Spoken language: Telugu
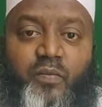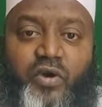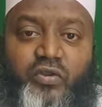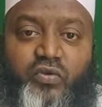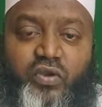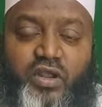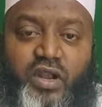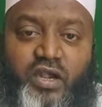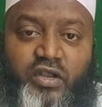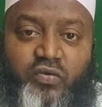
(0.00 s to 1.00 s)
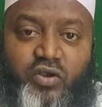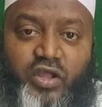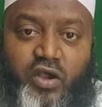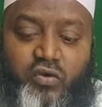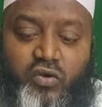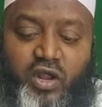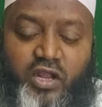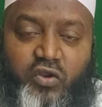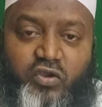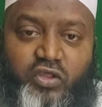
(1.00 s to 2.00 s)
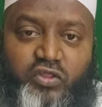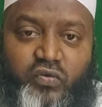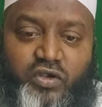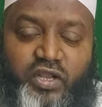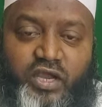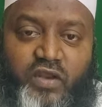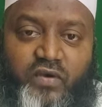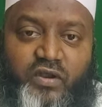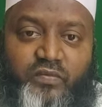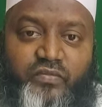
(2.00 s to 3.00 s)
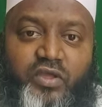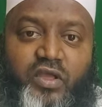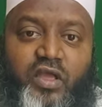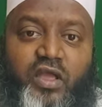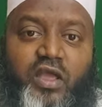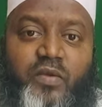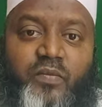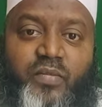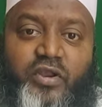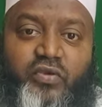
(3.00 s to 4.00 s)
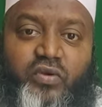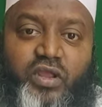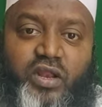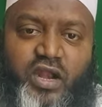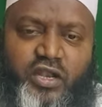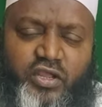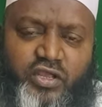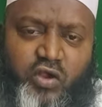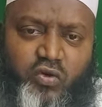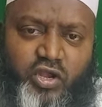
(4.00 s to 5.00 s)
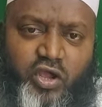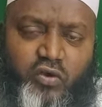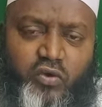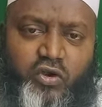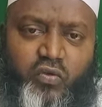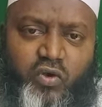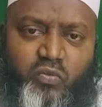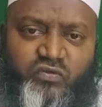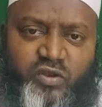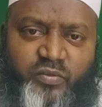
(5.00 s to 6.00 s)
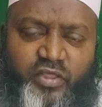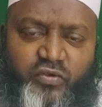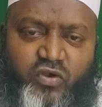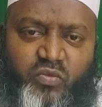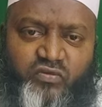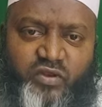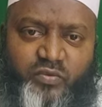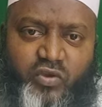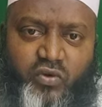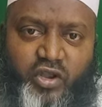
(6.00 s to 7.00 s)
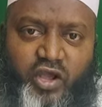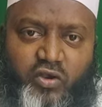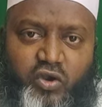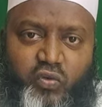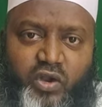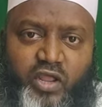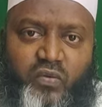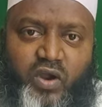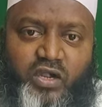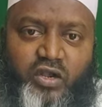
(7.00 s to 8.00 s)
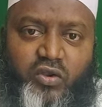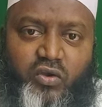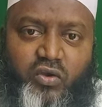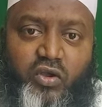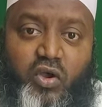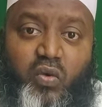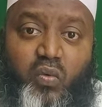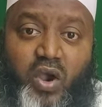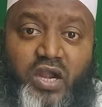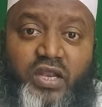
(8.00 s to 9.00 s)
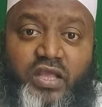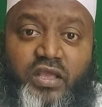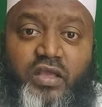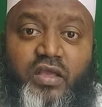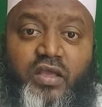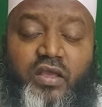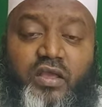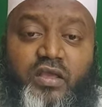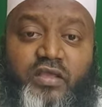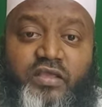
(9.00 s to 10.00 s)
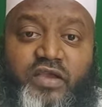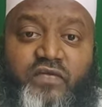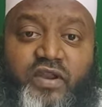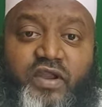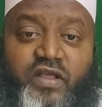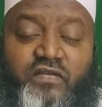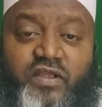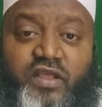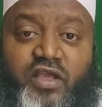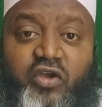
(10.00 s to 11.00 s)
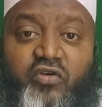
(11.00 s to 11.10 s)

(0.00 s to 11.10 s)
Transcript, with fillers: మరియు ఇలాంటి కొన్ని హక్కులు అనారోగ్యంతో ఉంటే కలవటం మరియు ఇలాంటి ఇంకా కొన్ని హక్కులు ఉన్నాయి ఒక ముస్లిం మీద ఇంకొక ముస్లింకి కొన్ని హక్కులు ఉన్నాయి వాటిల్లో ఒకటి ఎవరైనా సరే